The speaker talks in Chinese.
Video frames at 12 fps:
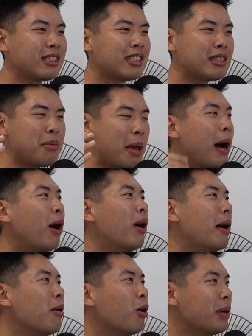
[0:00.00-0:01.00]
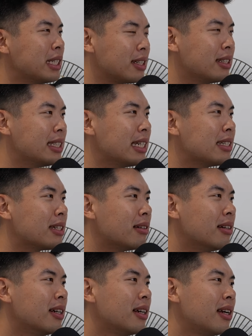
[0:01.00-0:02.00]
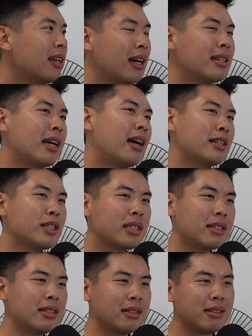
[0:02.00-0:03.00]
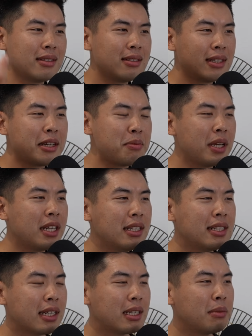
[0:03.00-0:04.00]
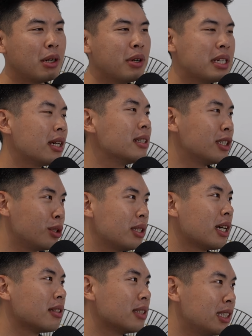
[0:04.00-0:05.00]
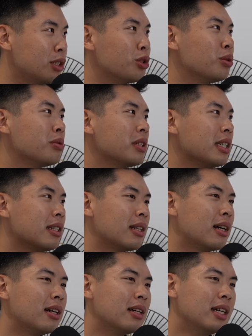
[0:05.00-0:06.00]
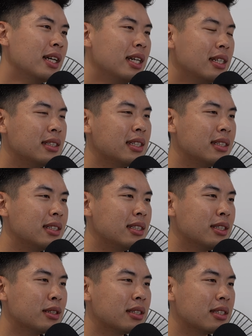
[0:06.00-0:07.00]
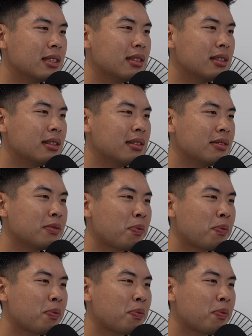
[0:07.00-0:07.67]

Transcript: 就是没跑完，我被车接走。对啊，当然就是像影片你讲的嘛，我也是要继续尝试，继续努力。然后近期就是